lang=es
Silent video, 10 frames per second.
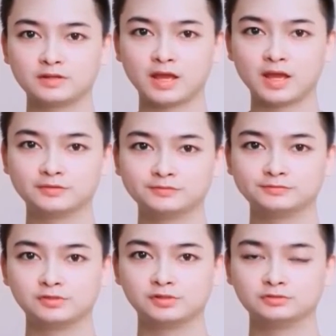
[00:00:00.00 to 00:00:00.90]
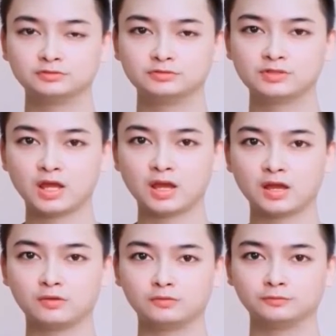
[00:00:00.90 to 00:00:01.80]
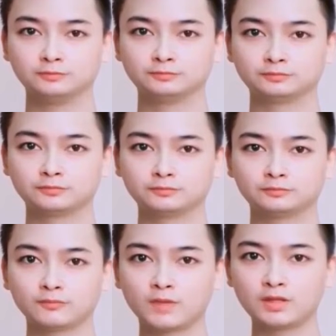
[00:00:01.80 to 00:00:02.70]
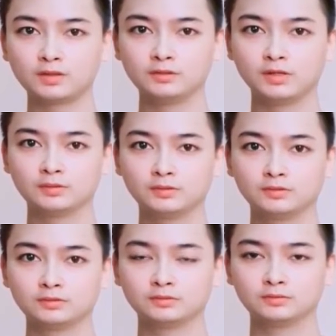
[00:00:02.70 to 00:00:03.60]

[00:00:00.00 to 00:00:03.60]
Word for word: por 40 minutos al día durante más de seis semanas,